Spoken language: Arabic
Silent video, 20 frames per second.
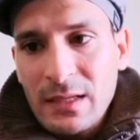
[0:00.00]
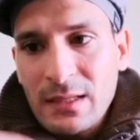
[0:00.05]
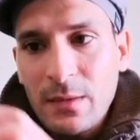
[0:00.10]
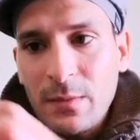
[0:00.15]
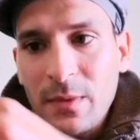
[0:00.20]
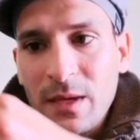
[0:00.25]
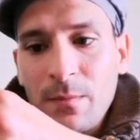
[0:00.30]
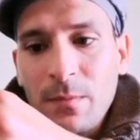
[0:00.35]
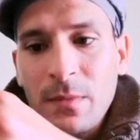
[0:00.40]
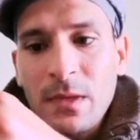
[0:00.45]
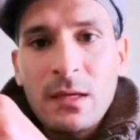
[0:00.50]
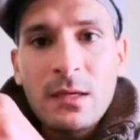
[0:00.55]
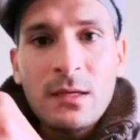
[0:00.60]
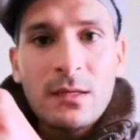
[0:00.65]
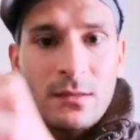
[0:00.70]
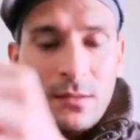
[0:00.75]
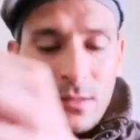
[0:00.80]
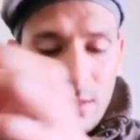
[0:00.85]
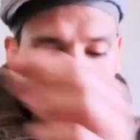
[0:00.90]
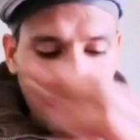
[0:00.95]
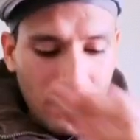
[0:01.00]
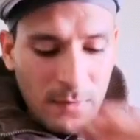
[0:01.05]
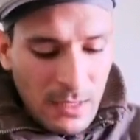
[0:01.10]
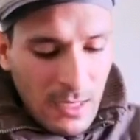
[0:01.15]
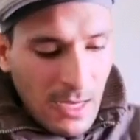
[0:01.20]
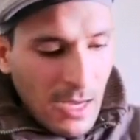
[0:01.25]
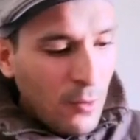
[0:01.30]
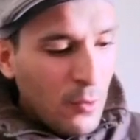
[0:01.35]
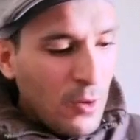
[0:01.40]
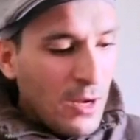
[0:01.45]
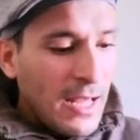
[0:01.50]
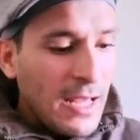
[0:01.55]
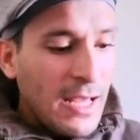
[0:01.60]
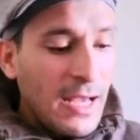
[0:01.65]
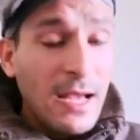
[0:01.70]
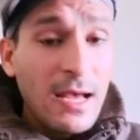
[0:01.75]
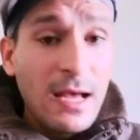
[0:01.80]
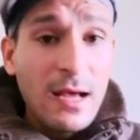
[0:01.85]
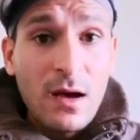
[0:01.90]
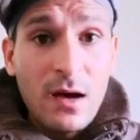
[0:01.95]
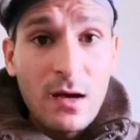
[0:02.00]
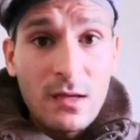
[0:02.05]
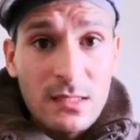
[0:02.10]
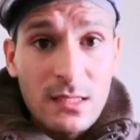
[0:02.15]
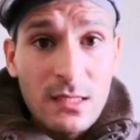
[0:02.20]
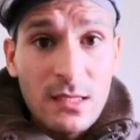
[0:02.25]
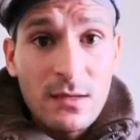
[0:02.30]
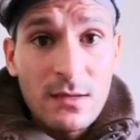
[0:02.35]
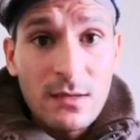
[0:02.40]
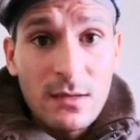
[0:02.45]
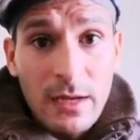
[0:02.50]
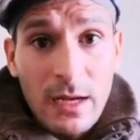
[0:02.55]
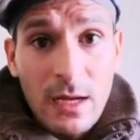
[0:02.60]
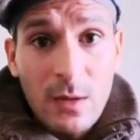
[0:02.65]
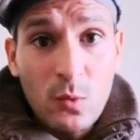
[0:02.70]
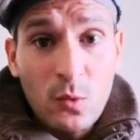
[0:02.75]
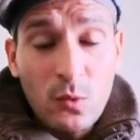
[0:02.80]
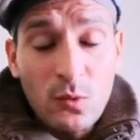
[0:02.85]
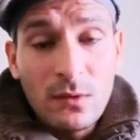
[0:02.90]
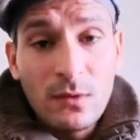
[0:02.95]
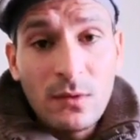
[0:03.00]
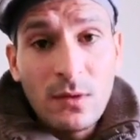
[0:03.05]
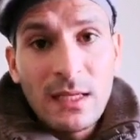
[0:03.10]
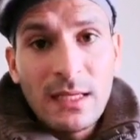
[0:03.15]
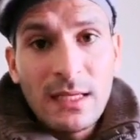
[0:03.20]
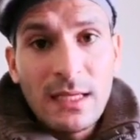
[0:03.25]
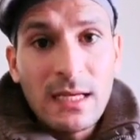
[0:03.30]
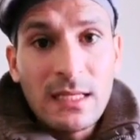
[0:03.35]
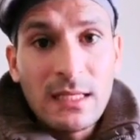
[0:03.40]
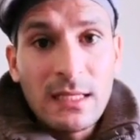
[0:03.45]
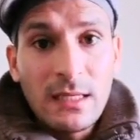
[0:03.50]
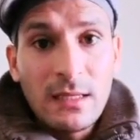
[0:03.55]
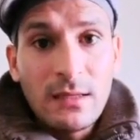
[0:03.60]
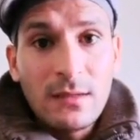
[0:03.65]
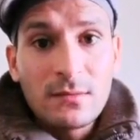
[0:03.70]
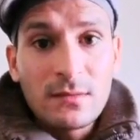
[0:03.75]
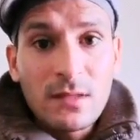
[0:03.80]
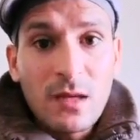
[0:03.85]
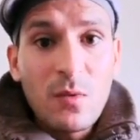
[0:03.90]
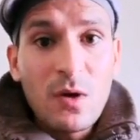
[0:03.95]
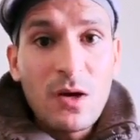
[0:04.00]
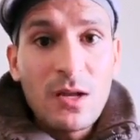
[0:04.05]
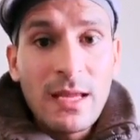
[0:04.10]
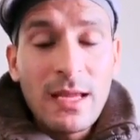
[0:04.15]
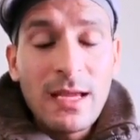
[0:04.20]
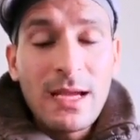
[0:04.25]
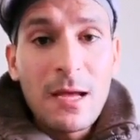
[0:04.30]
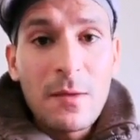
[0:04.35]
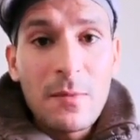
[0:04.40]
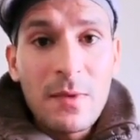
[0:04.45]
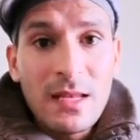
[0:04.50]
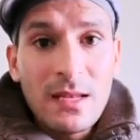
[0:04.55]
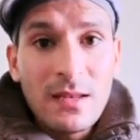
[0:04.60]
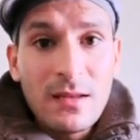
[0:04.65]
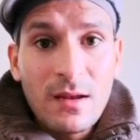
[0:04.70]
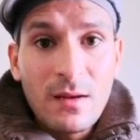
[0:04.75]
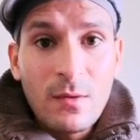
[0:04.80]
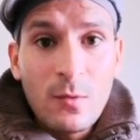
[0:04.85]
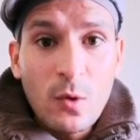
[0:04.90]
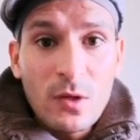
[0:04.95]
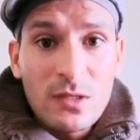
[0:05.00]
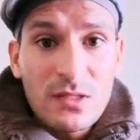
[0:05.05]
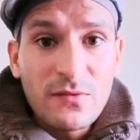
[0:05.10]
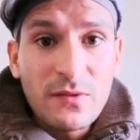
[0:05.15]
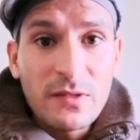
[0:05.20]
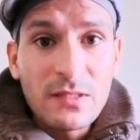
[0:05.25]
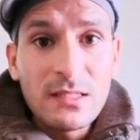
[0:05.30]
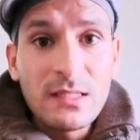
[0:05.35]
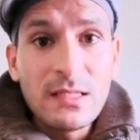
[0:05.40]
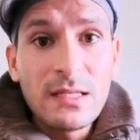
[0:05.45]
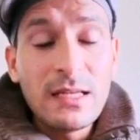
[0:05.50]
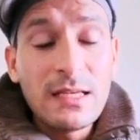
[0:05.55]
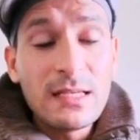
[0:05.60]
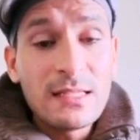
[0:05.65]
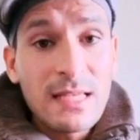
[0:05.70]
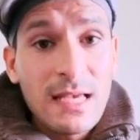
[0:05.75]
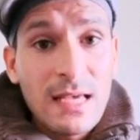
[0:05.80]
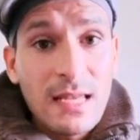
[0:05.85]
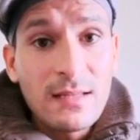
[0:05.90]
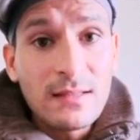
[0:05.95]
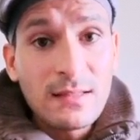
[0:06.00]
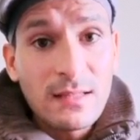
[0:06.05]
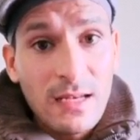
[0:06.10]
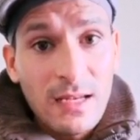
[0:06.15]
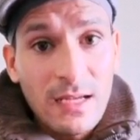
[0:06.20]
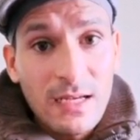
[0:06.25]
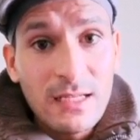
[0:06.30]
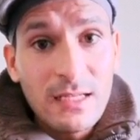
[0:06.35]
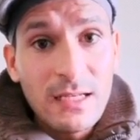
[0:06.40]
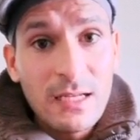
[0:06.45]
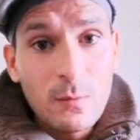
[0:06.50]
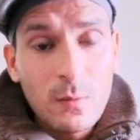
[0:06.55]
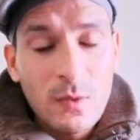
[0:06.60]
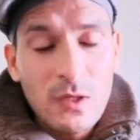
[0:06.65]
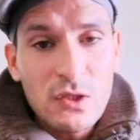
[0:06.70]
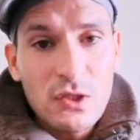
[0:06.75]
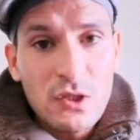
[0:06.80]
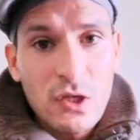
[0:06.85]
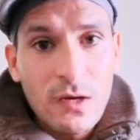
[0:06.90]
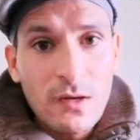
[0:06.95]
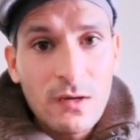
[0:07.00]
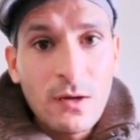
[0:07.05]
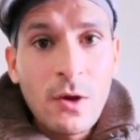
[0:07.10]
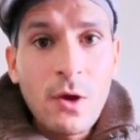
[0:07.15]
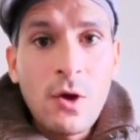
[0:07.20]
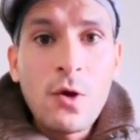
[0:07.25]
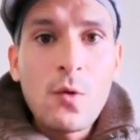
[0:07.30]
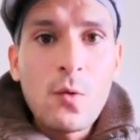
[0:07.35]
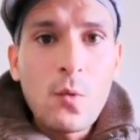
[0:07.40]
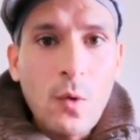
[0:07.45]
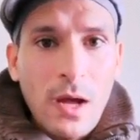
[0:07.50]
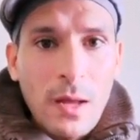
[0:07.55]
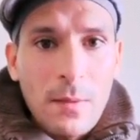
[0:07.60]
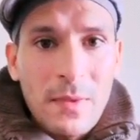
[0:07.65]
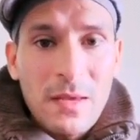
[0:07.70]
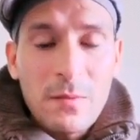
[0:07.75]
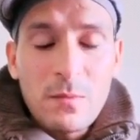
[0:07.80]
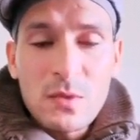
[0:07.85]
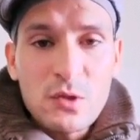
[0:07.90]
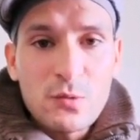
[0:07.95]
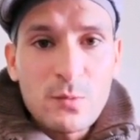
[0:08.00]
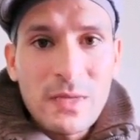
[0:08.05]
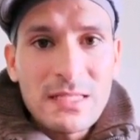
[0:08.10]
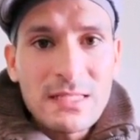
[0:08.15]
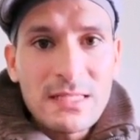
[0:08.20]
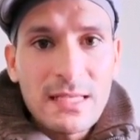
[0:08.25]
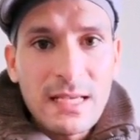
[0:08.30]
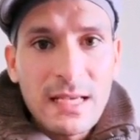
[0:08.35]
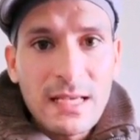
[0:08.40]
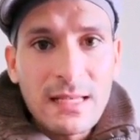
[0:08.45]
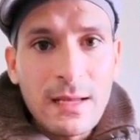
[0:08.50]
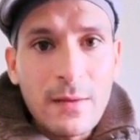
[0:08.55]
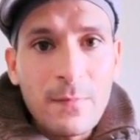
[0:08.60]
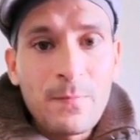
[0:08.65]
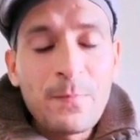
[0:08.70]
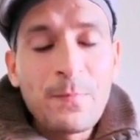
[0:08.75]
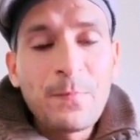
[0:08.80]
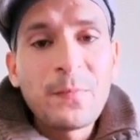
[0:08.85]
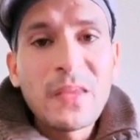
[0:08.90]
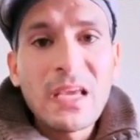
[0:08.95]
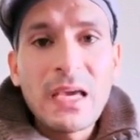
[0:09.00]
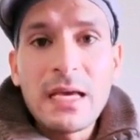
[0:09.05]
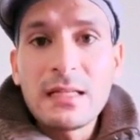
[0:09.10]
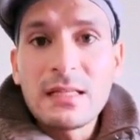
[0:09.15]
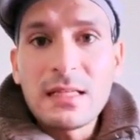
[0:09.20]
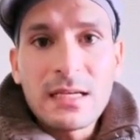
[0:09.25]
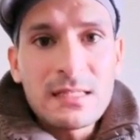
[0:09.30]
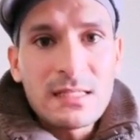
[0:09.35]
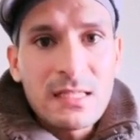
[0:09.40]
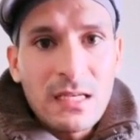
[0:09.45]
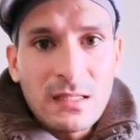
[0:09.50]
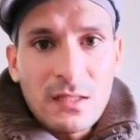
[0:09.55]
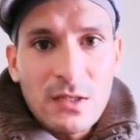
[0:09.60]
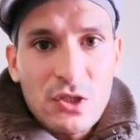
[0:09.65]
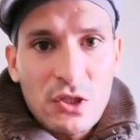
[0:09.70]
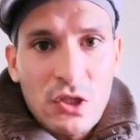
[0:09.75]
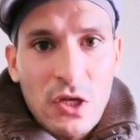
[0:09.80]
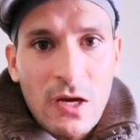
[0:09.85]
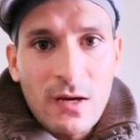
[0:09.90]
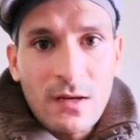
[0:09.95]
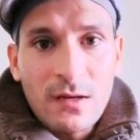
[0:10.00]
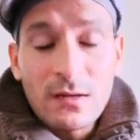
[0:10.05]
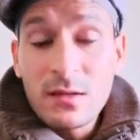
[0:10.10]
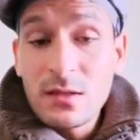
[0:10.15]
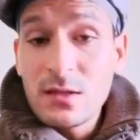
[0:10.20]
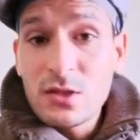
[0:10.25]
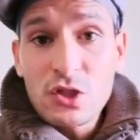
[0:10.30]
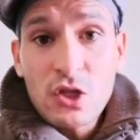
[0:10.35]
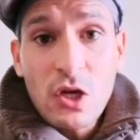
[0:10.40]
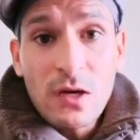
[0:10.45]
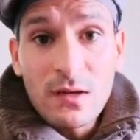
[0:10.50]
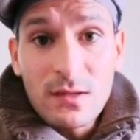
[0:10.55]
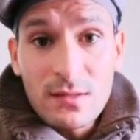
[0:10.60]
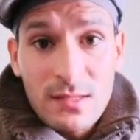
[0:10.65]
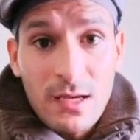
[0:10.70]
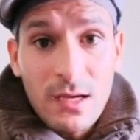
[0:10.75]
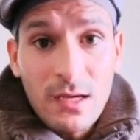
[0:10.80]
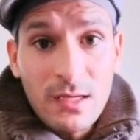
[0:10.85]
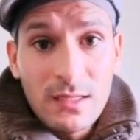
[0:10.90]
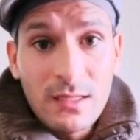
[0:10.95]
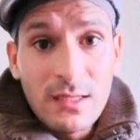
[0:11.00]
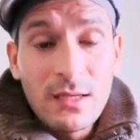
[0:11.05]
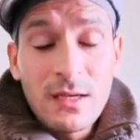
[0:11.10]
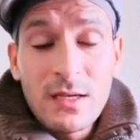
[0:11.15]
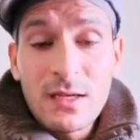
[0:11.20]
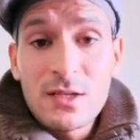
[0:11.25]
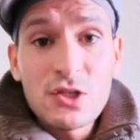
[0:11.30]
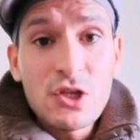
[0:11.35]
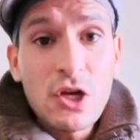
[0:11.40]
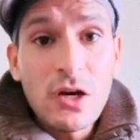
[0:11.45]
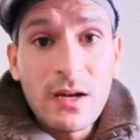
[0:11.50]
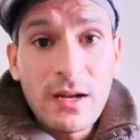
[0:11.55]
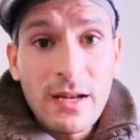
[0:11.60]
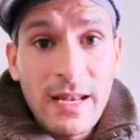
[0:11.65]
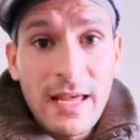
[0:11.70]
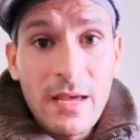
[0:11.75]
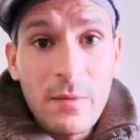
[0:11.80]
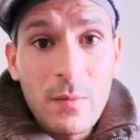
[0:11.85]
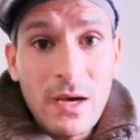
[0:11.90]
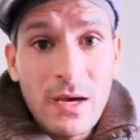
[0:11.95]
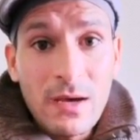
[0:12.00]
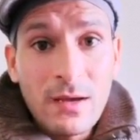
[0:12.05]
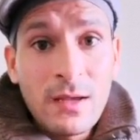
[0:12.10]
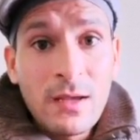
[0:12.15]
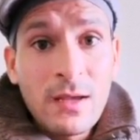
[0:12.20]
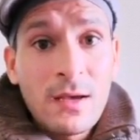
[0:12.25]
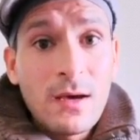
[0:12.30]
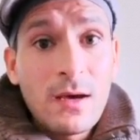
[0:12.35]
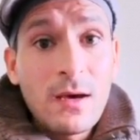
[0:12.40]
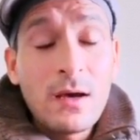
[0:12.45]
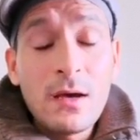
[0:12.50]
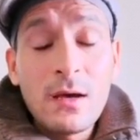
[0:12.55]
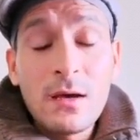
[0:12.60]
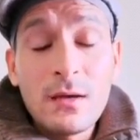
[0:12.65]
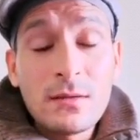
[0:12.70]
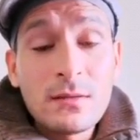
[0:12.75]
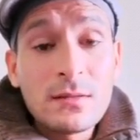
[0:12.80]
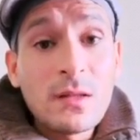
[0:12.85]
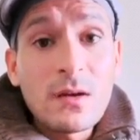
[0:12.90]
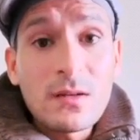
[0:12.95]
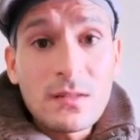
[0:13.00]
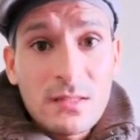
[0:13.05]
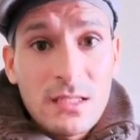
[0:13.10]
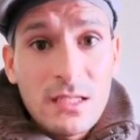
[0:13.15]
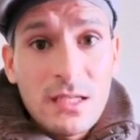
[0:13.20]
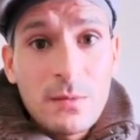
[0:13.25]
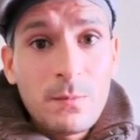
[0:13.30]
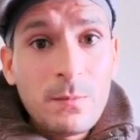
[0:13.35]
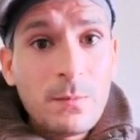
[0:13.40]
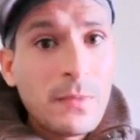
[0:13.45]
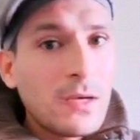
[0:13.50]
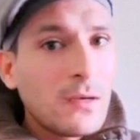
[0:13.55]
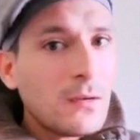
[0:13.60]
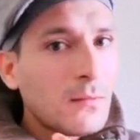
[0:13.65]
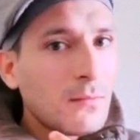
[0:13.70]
تمام طيب اول حاجة عصير ليمون يعني طبعا هي كمان الوصفة دي لإزالة الحنة من الشعر وكمان مش بس كده هي تغذية الشعر شعر صحي شعر لامع آه، ترطيب